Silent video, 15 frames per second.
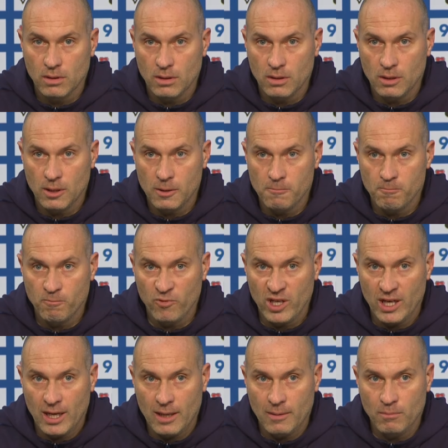Ähm,
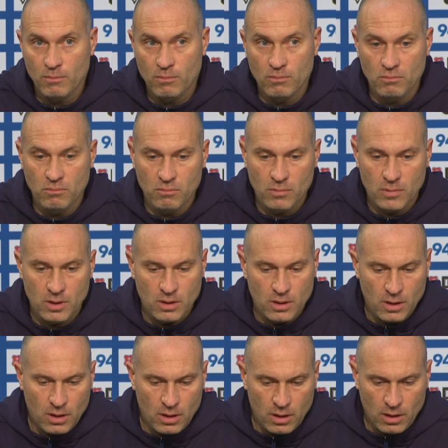wir haben,
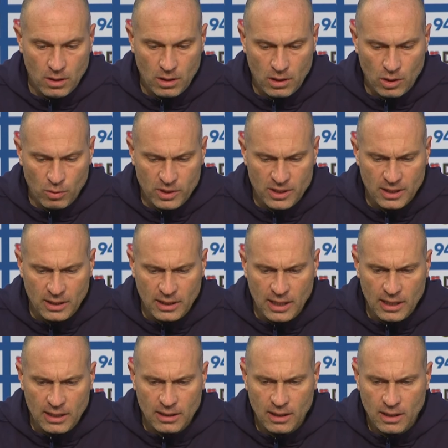glaube ich, den
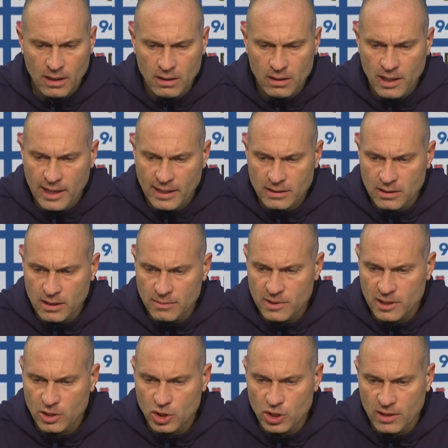Gegner in der ersten
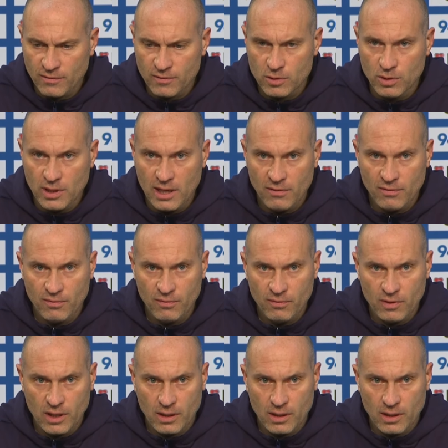Halbzeit geschafft zu nerven.